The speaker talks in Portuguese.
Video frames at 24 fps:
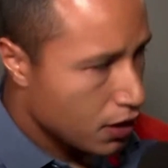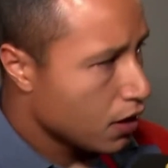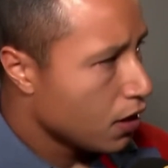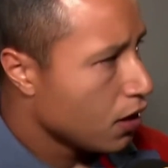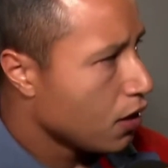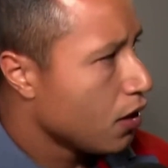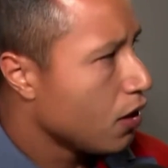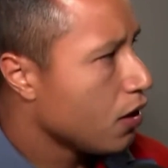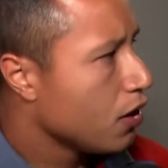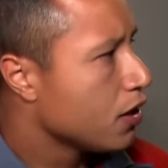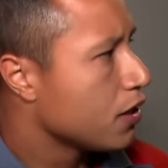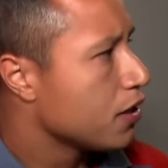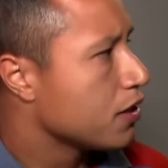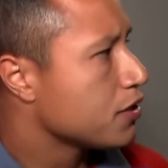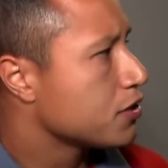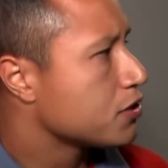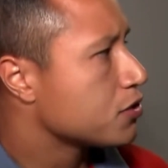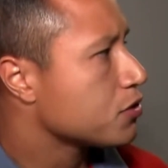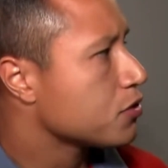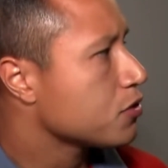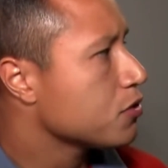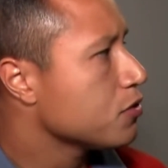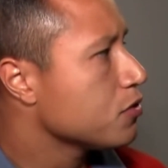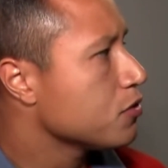Olha,
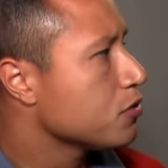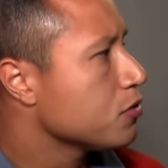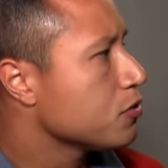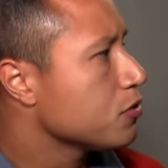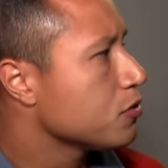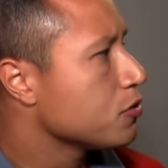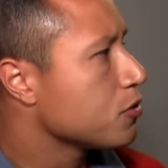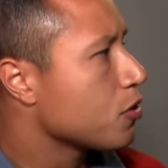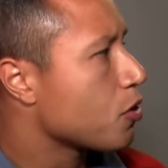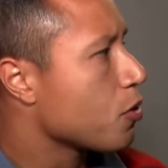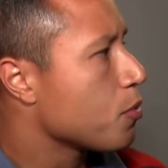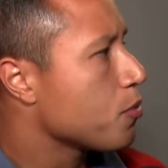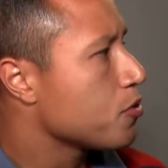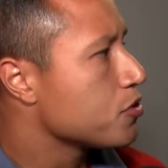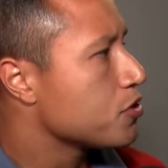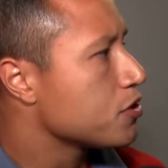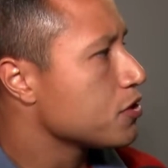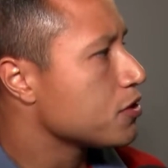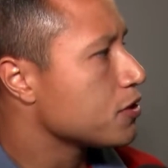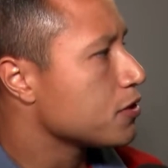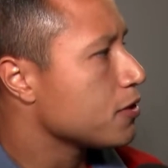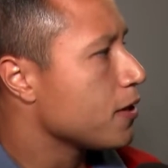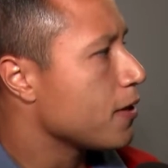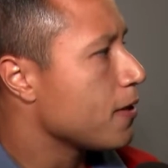isso, como eu
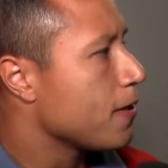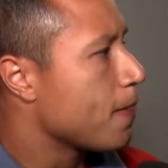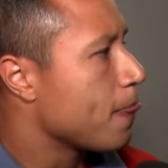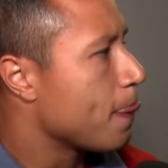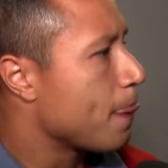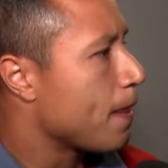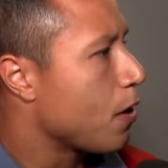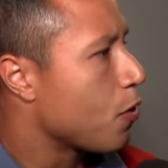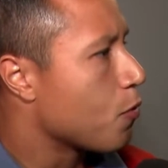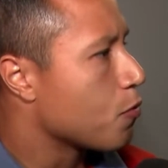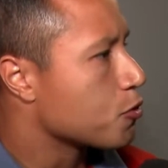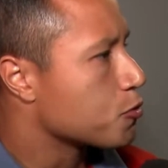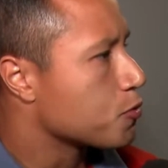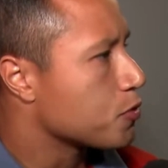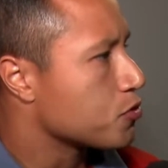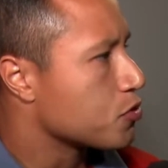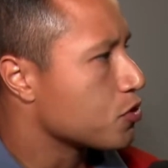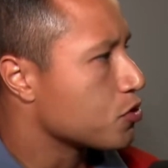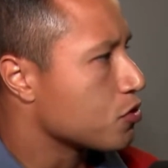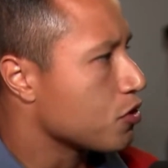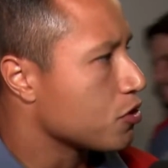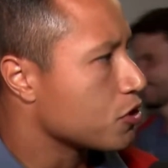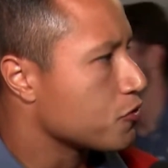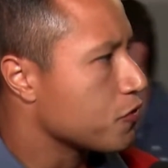disse, é, algumas
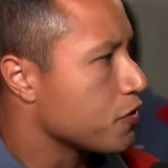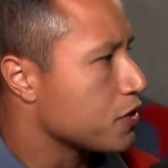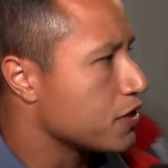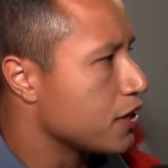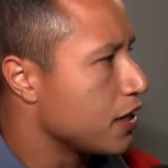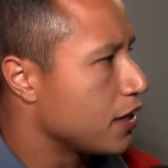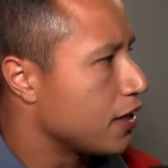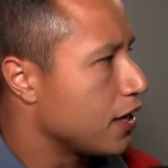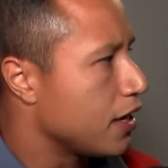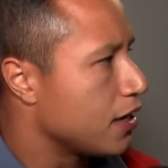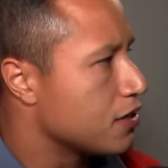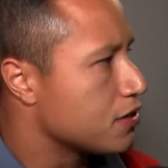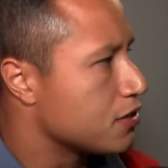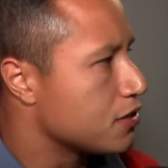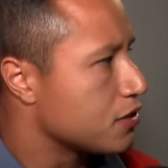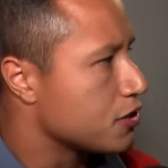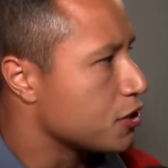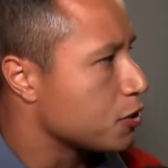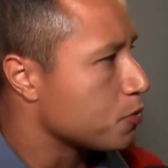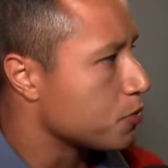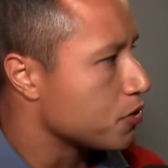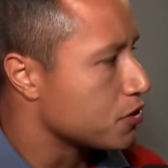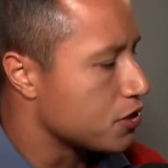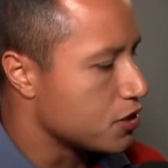pessoas gostam de fazer análise em
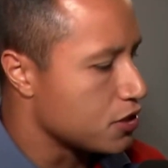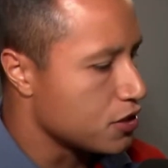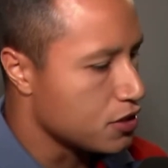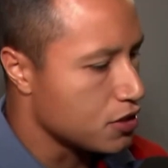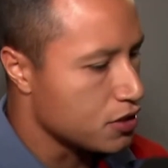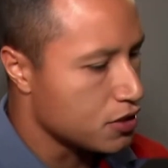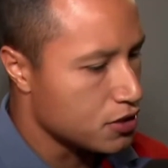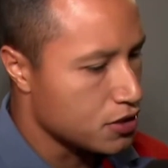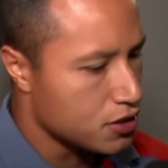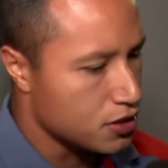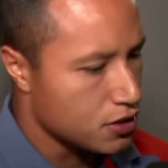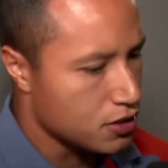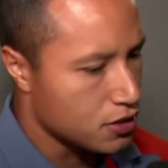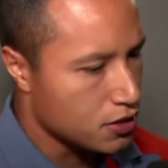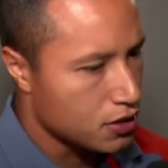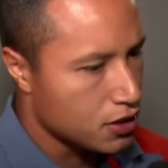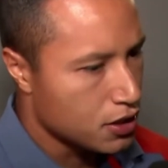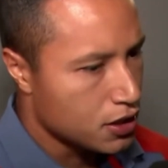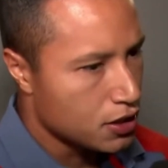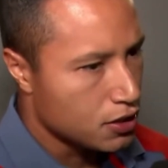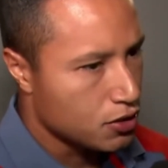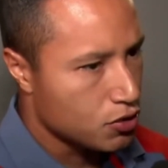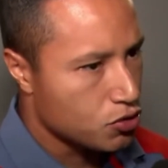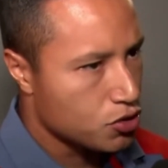cima de, de,
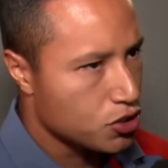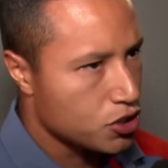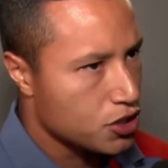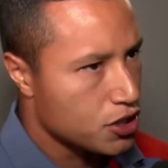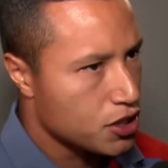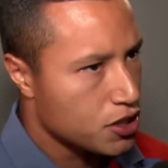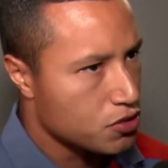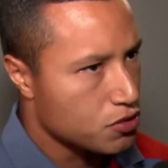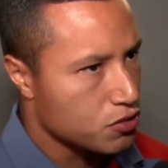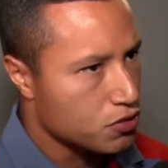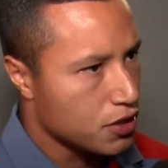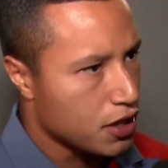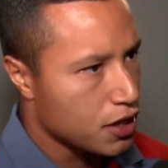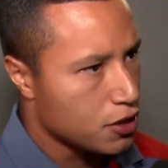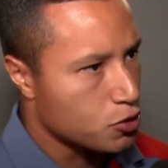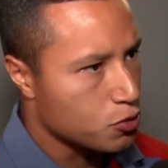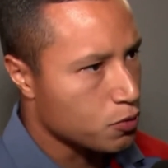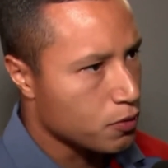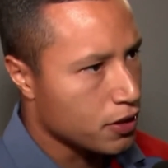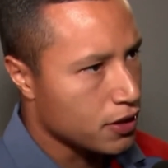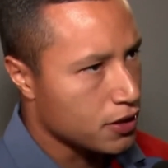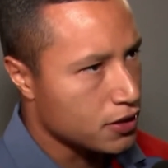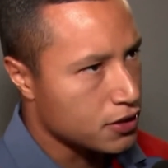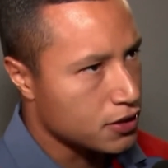não só de resultados,
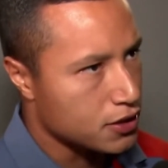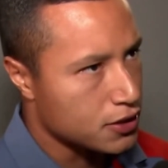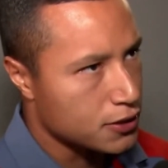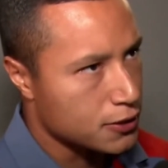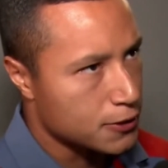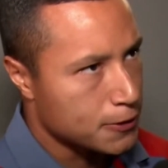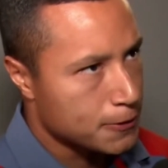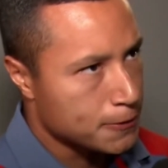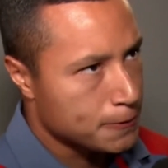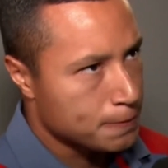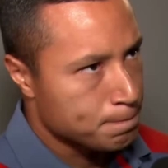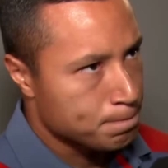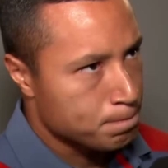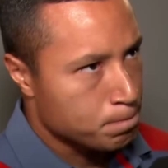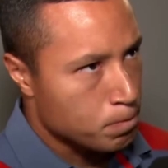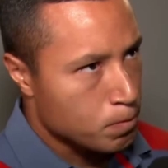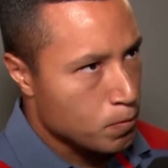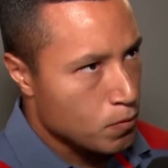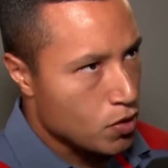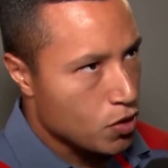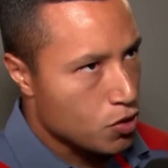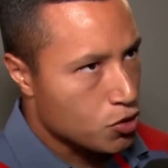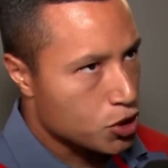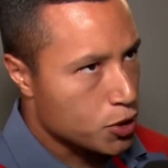mas
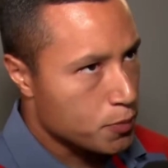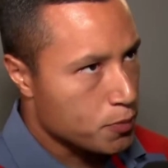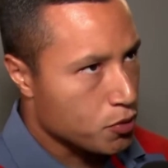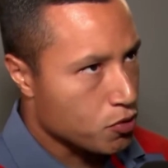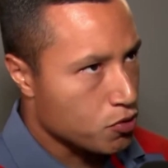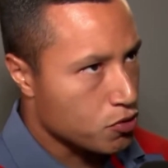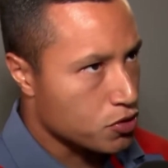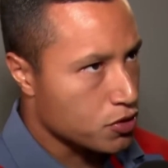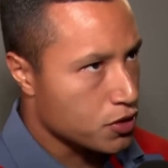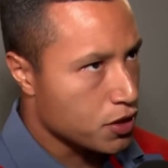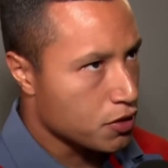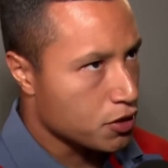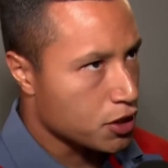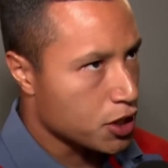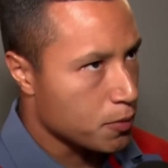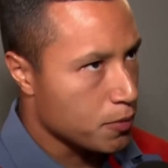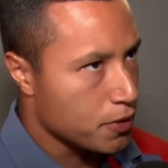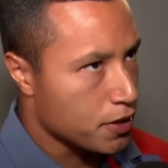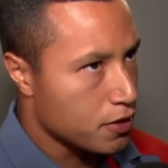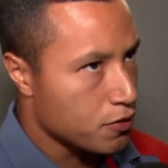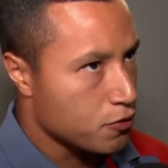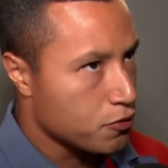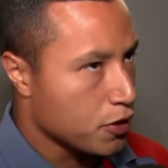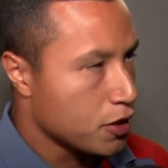eu sempre considero
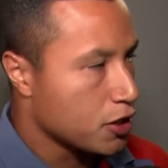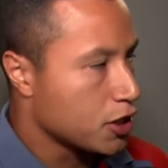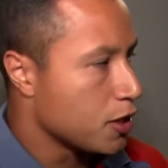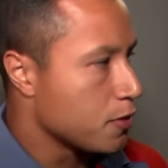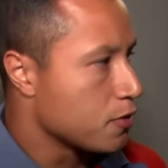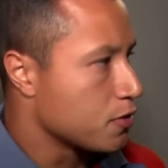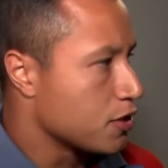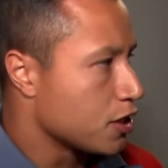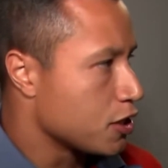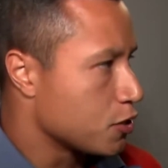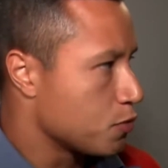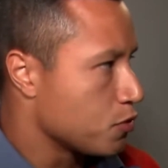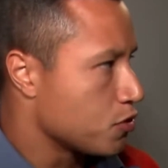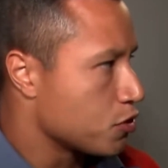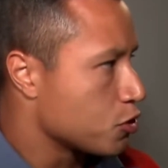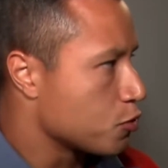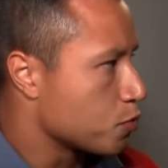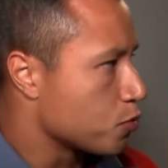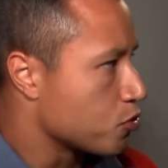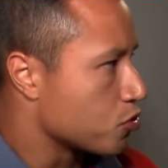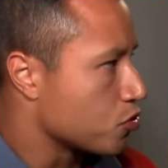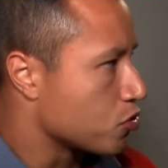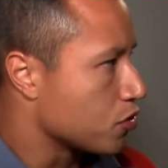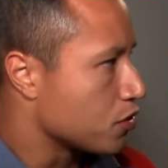também, fora falo da, das minhas
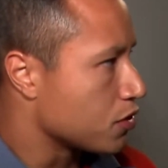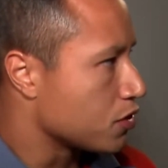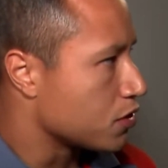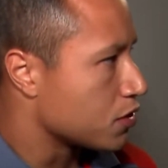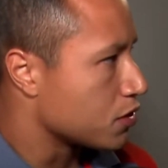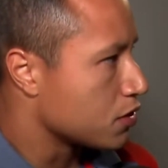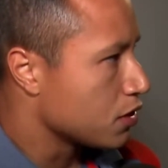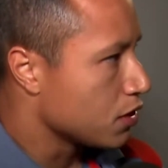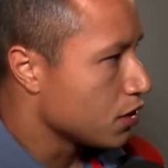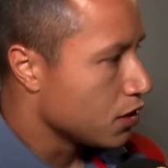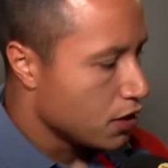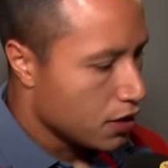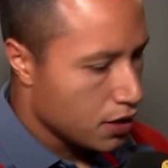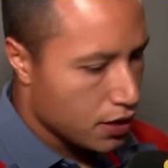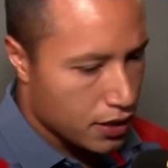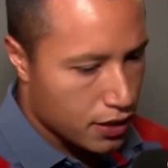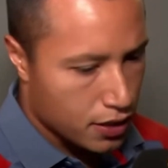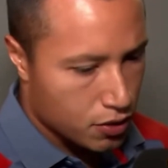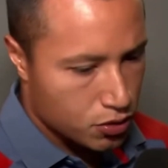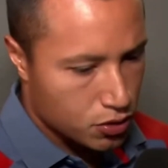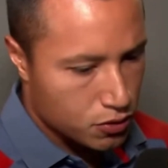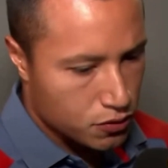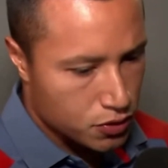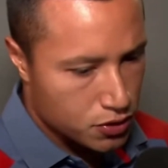expulsões, é,
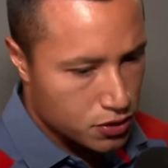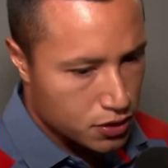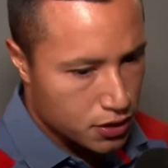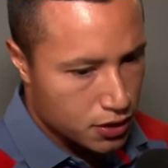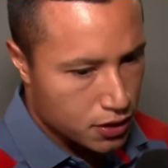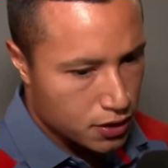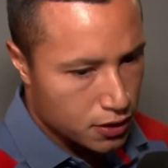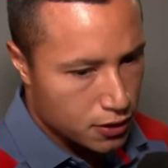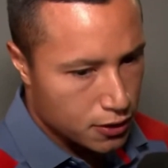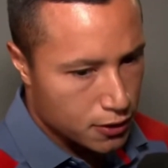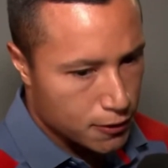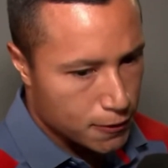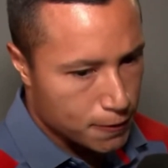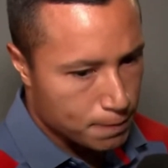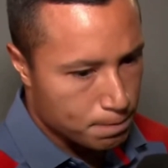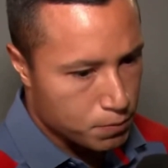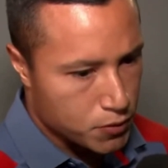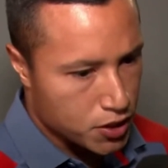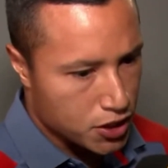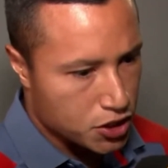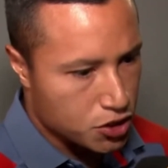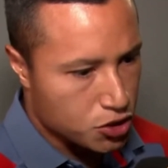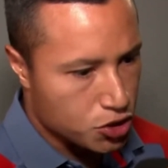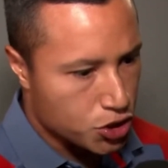quando você
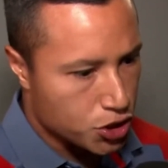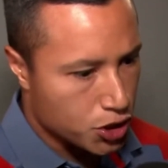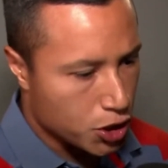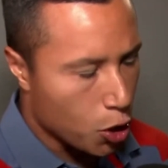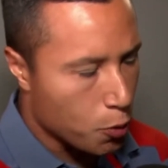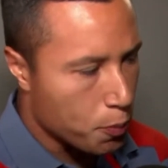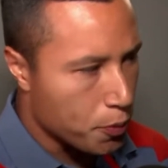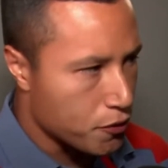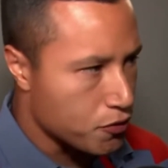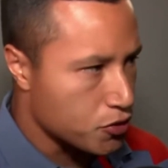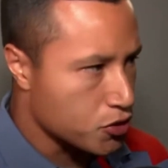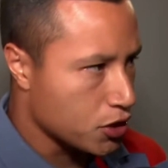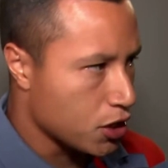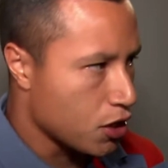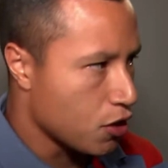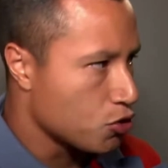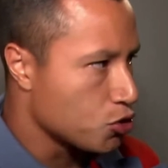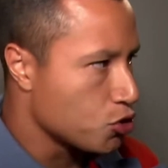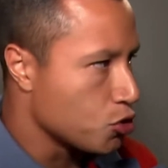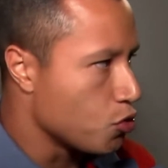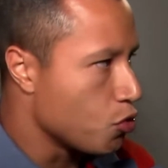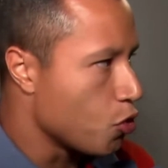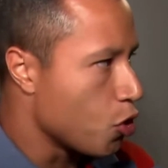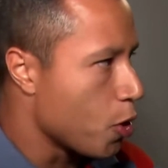deixa de jogar o profissional e
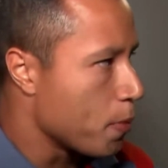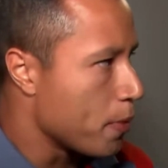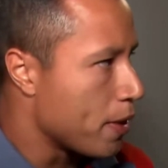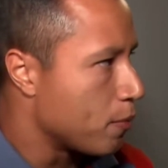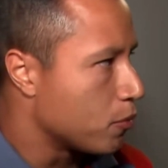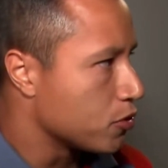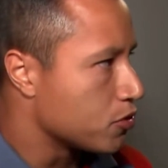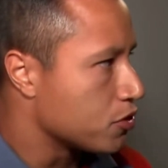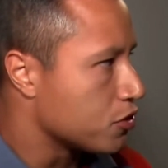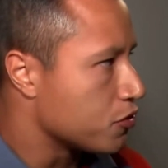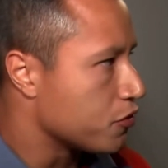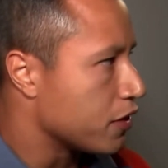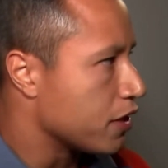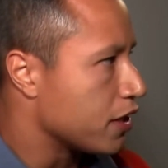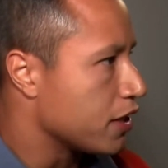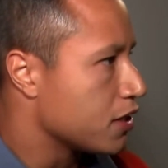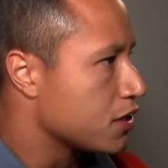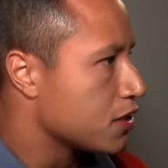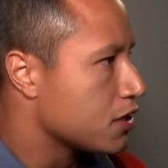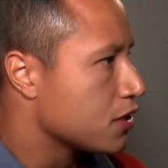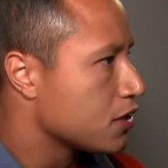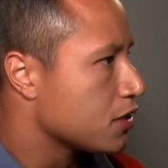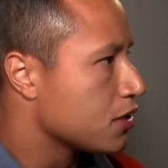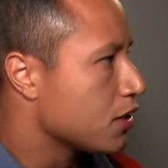julga o homem, é muito
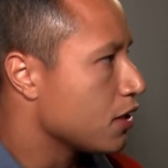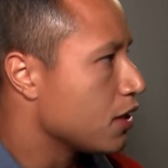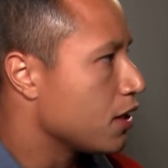diferente.